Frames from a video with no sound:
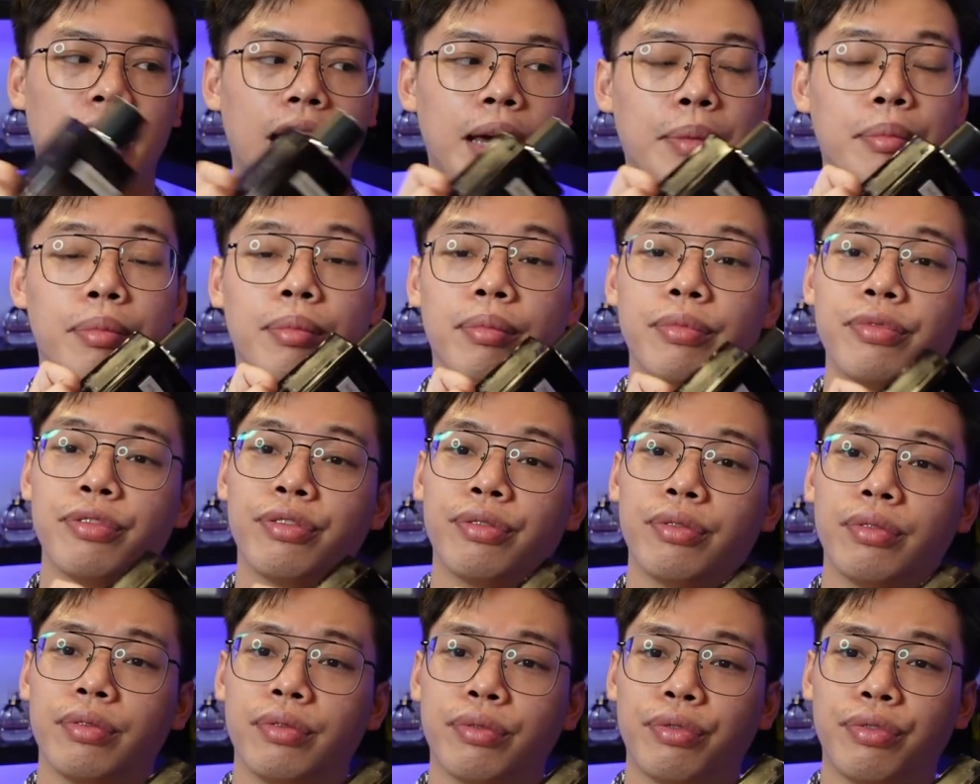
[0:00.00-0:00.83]
em
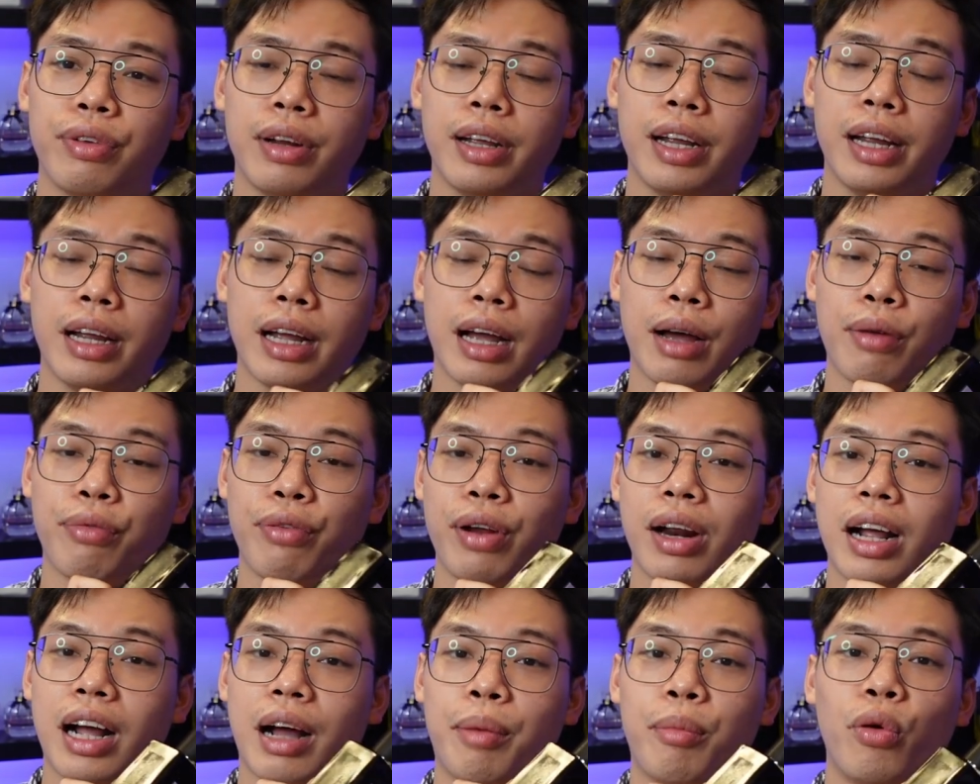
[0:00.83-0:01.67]
à,
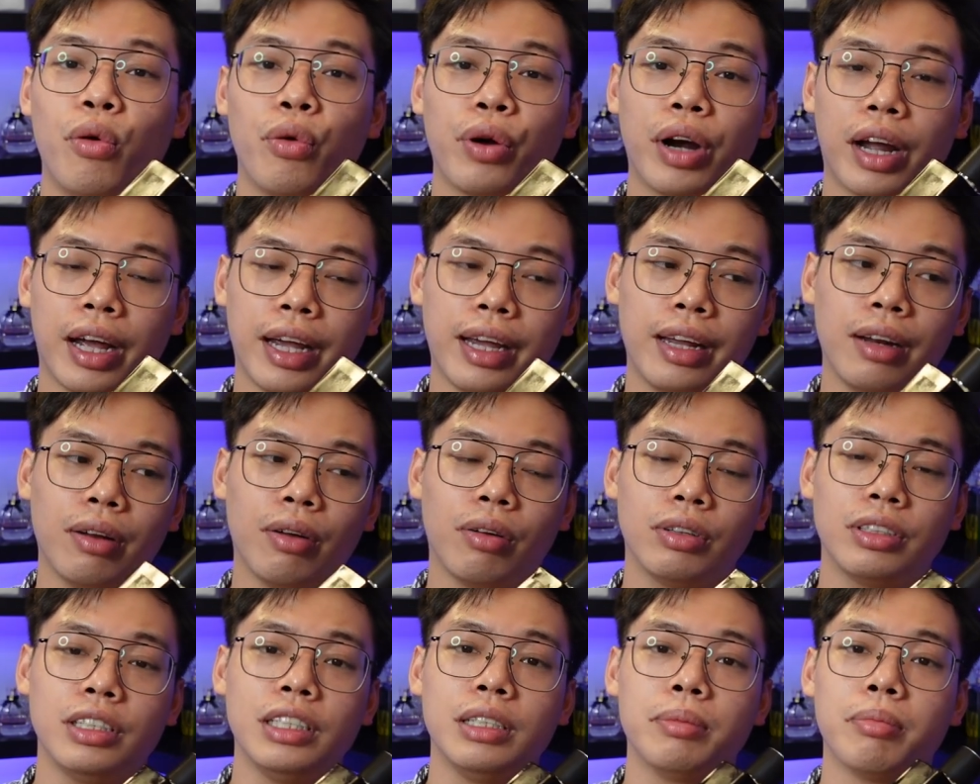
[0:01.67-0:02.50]
Ferragamo này
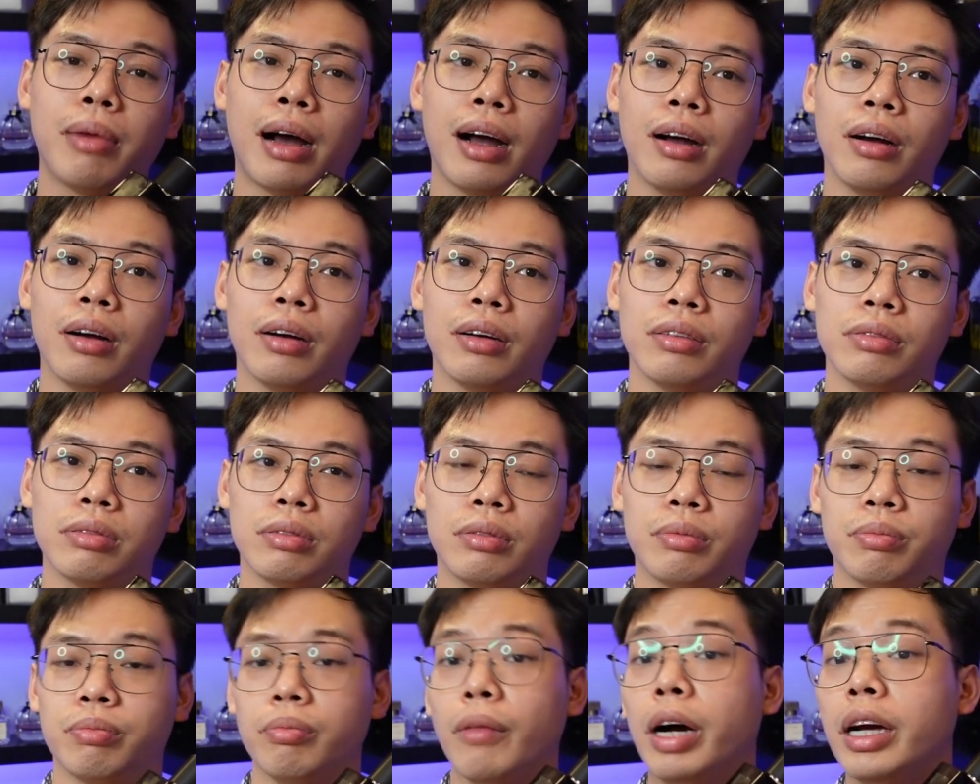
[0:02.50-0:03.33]
nó chỉ bằng
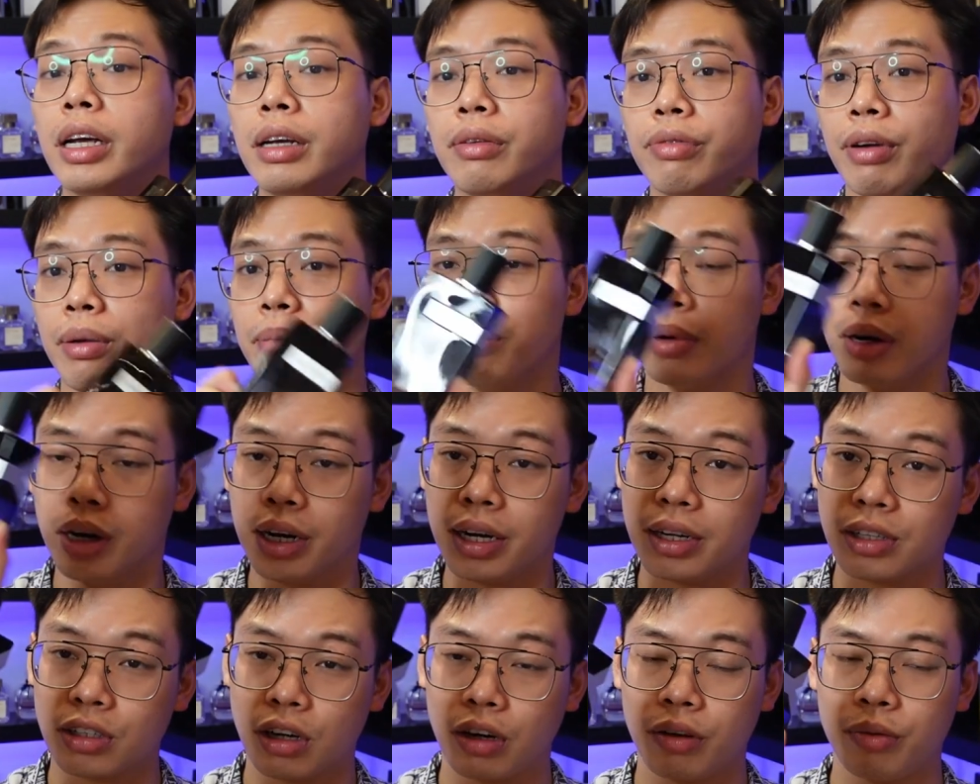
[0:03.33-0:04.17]
7 phần
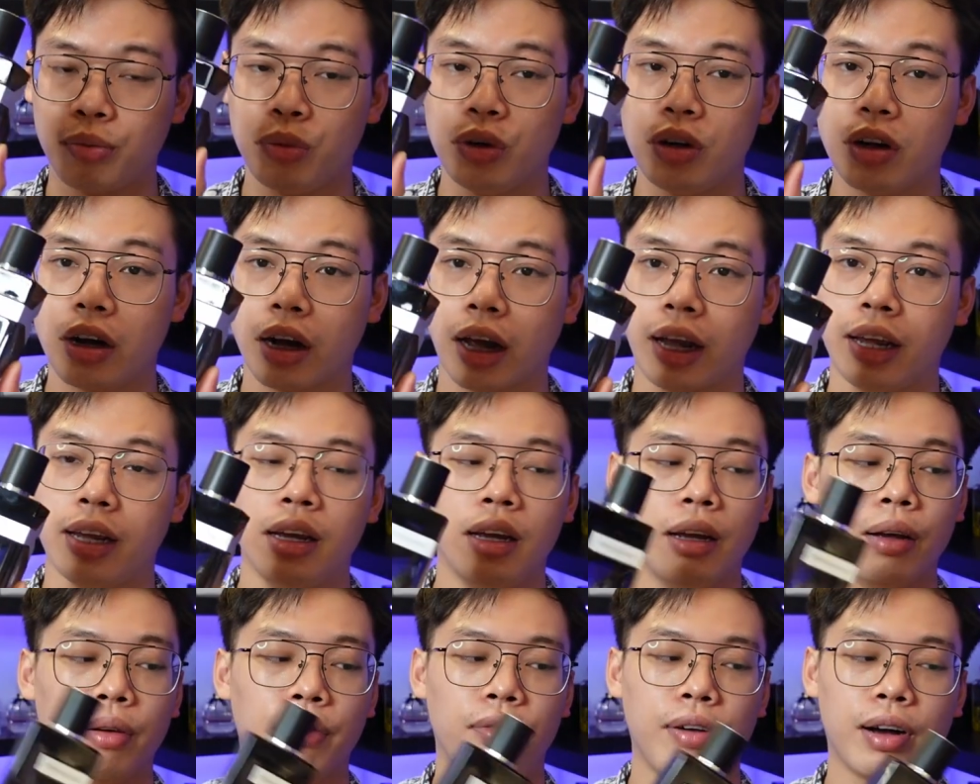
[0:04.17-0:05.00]
10 so với mùi hương này
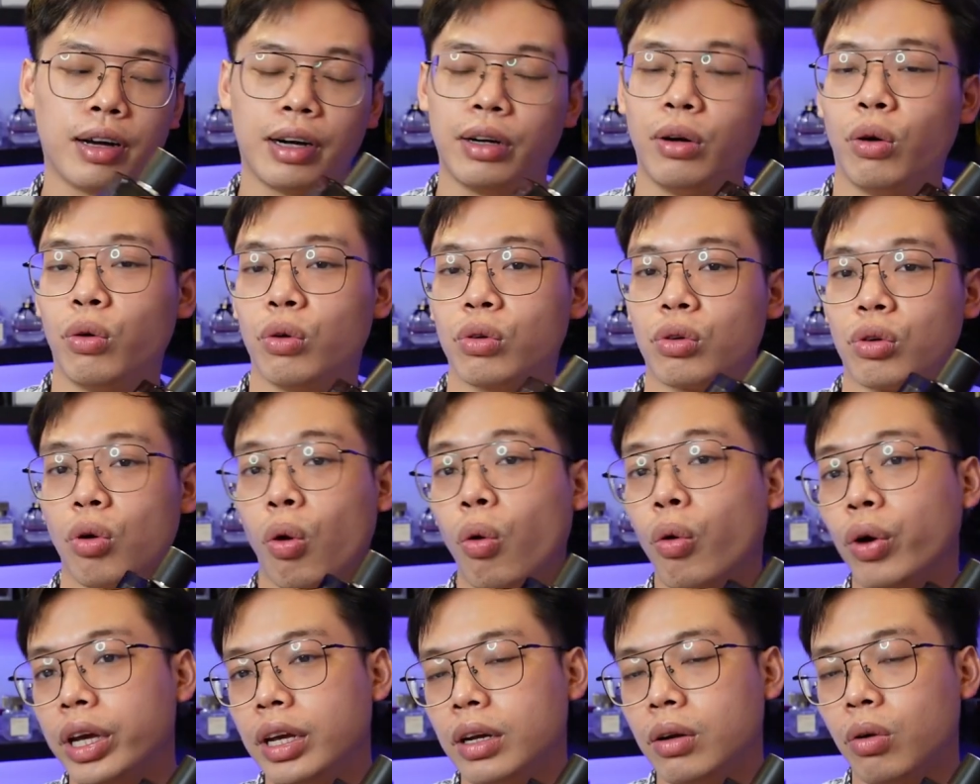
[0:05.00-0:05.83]
và cái độ
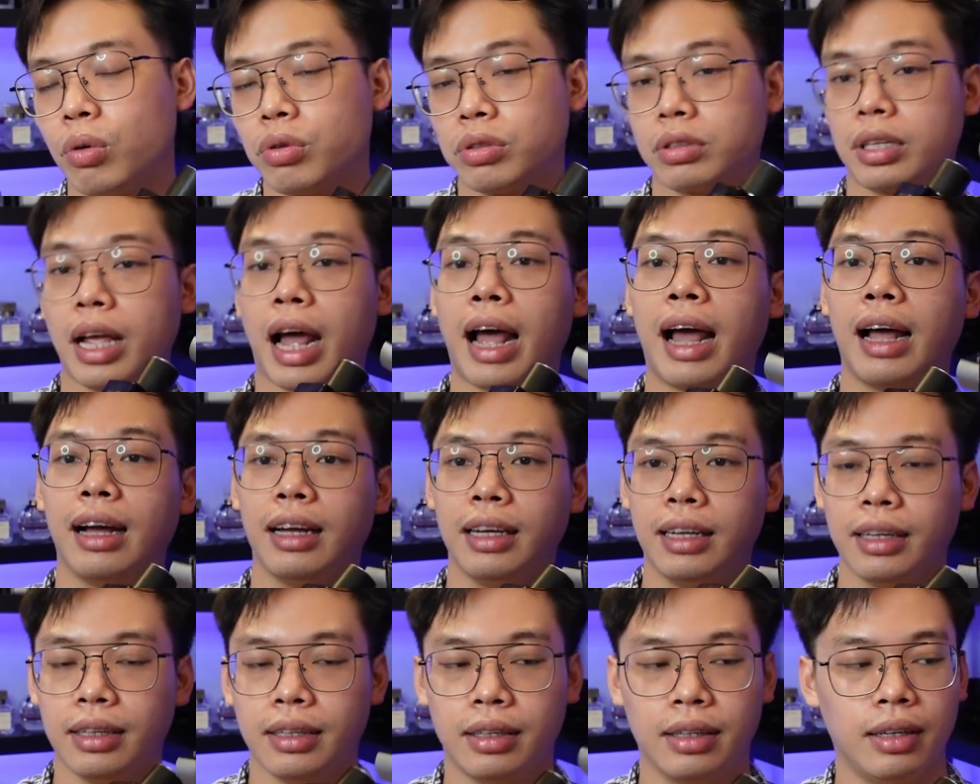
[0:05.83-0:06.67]
tối độ sáng
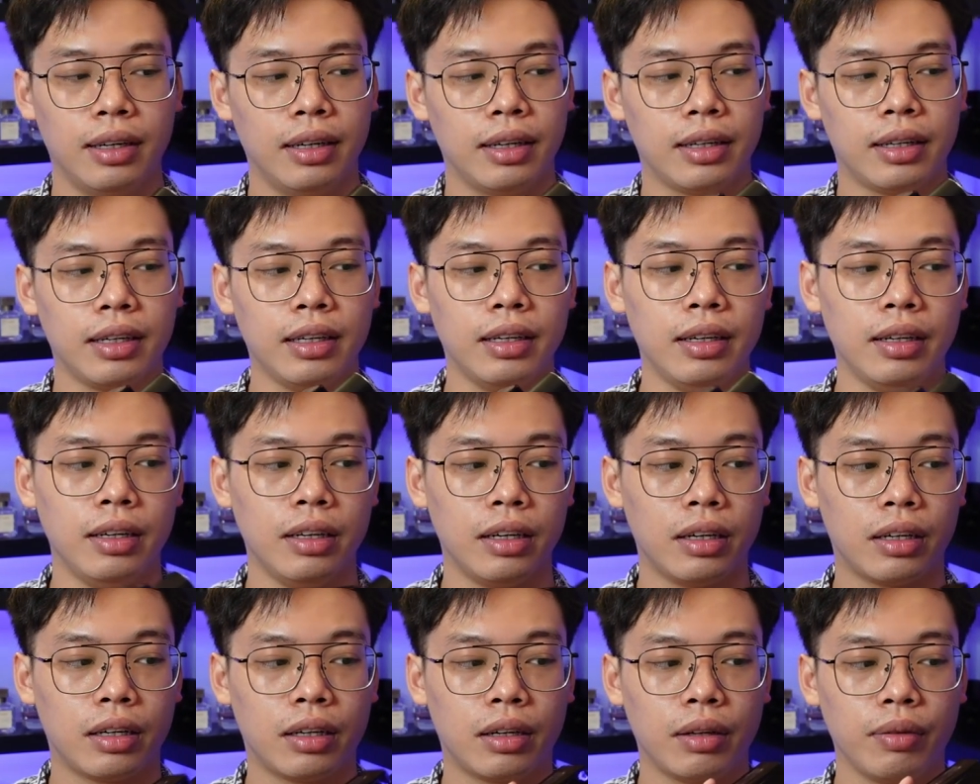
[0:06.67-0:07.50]
ấy,
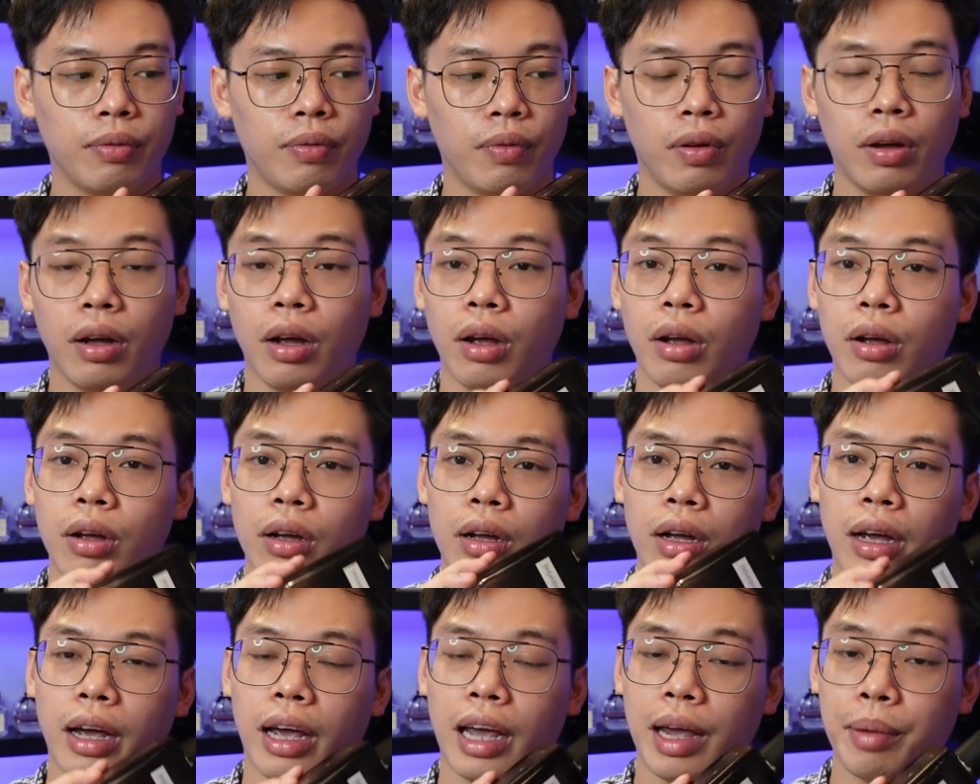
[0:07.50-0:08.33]
thì
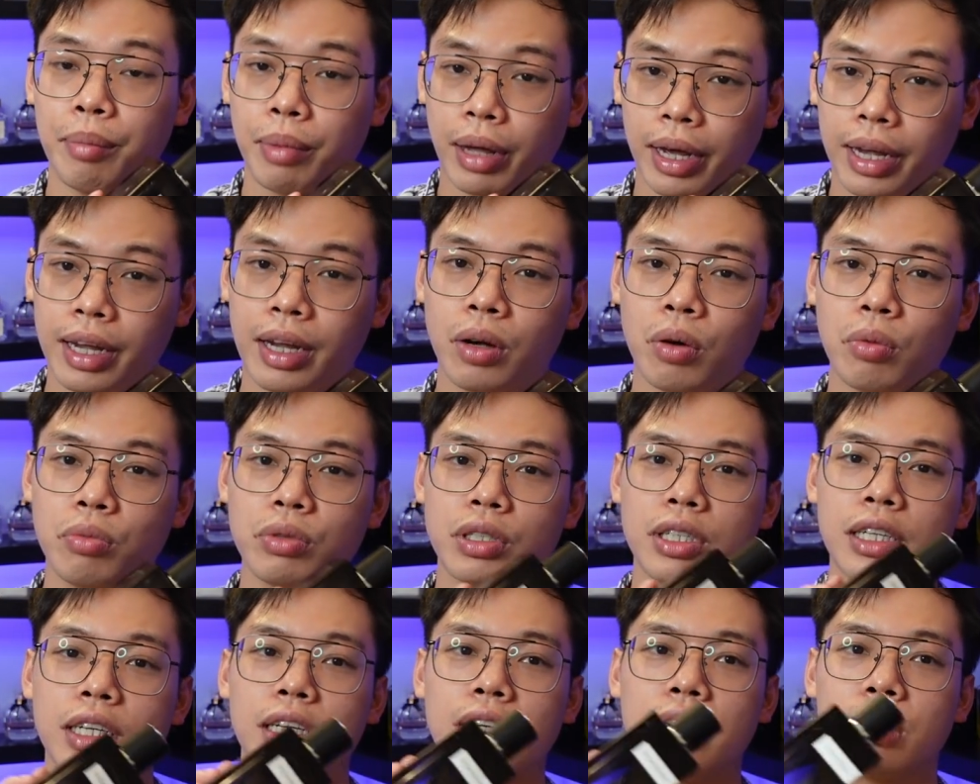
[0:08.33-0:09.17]
em này cũng
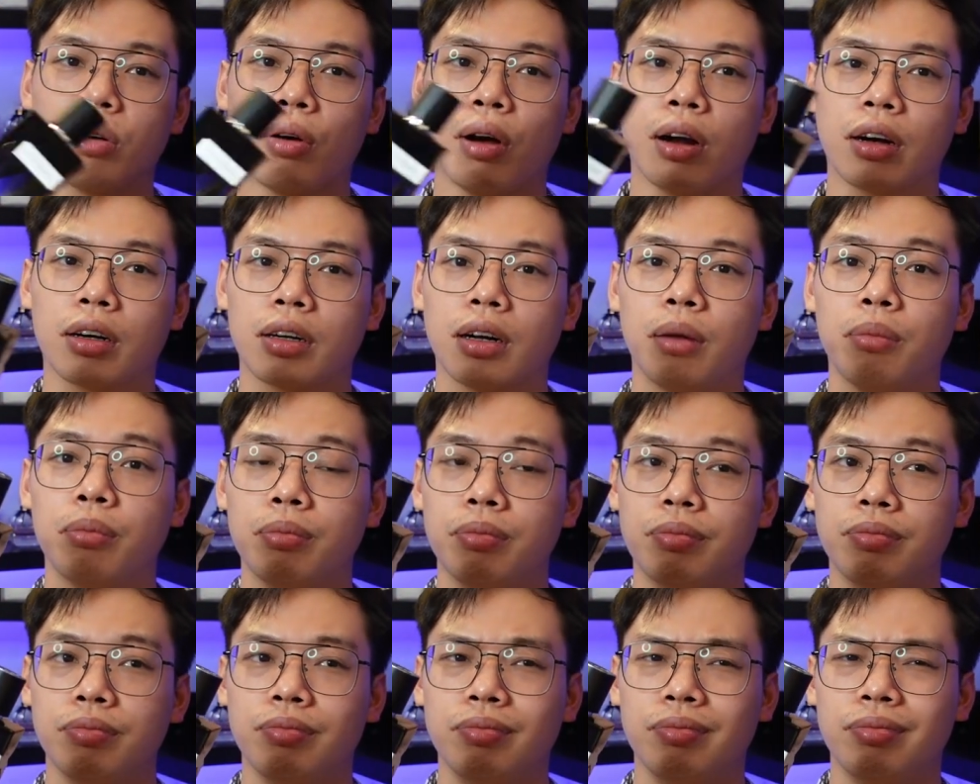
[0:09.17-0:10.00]
chỉ khoảng tầm